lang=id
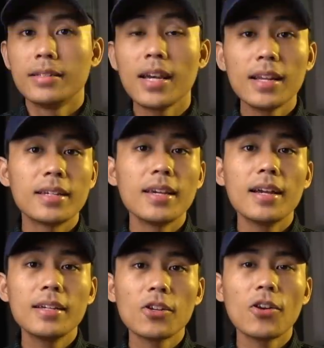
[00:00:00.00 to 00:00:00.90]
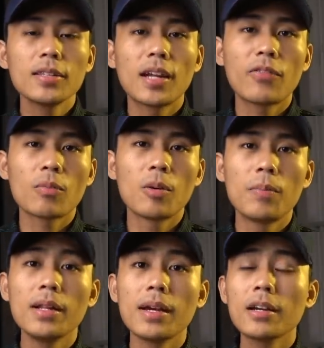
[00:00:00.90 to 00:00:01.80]
Jadi, ada seorang driver
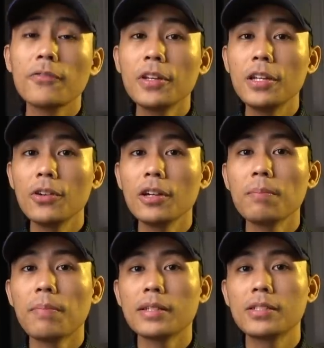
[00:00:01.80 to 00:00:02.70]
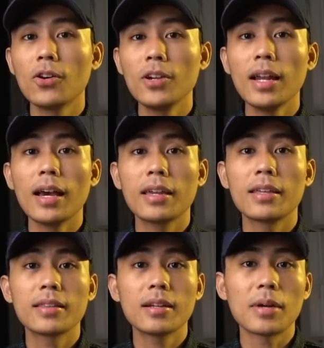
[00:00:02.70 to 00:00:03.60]
mobil yang ngevideoin pas doi lagi
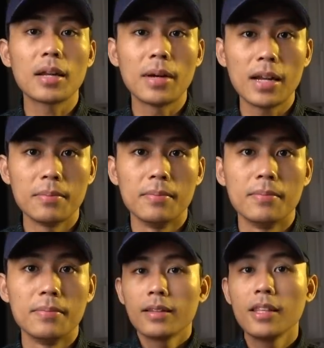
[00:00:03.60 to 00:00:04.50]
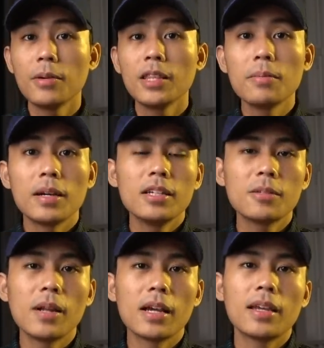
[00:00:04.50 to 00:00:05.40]
nyetir malam-malam. Tiba-tiba di
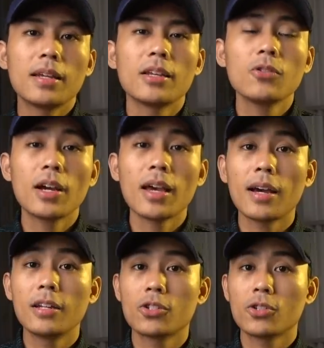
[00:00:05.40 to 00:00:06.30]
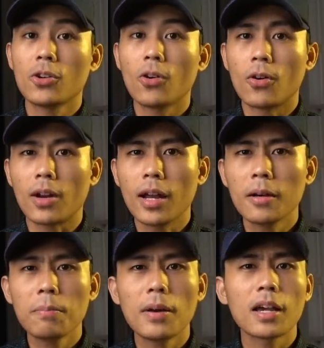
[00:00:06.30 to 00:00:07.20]
sebelah kirinya tuh kayak ada sosok
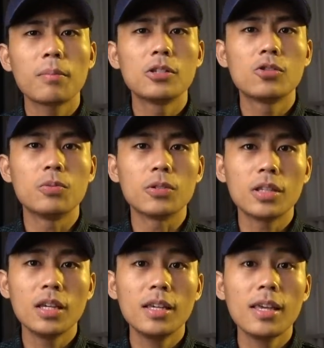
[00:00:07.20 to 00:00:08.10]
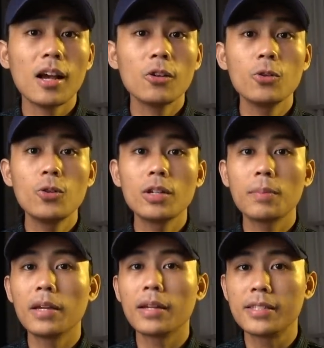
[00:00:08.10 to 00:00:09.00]
orang pakai baju putih yang duduk di
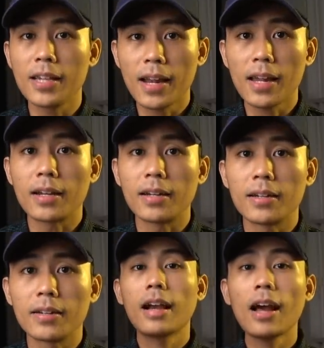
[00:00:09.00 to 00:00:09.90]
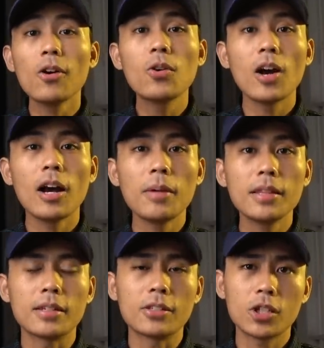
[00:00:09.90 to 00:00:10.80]
pinggir jalan. Kalau gua
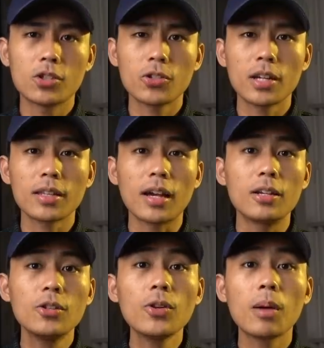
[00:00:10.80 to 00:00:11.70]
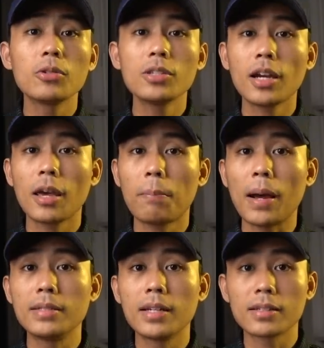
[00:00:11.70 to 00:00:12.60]
amatin, sosok yang tadi tuh rambutnya kayak
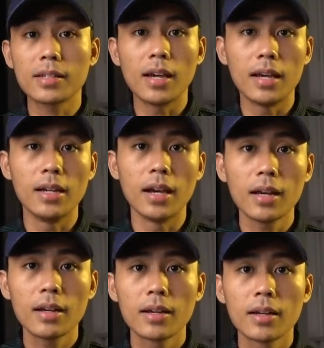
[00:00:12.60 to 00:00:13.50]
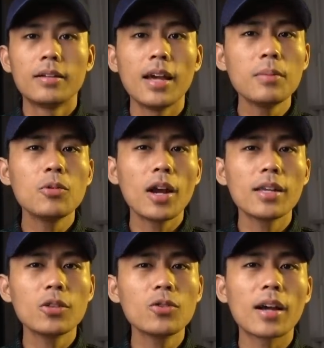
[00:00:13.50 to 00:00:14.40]
panjang sedada dan
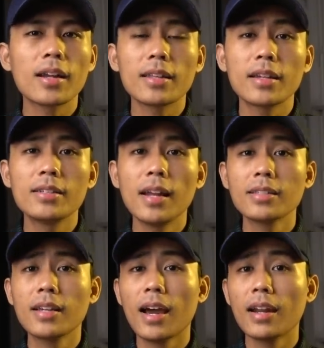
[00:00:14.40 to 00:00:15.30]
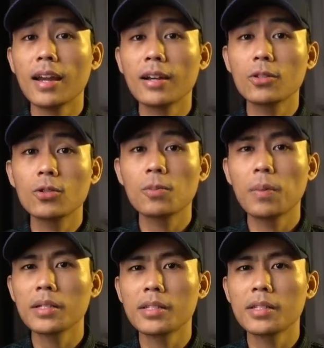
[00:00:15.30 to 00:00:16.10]
mukanya tuh nggak kelihatan jelas karena ketutupan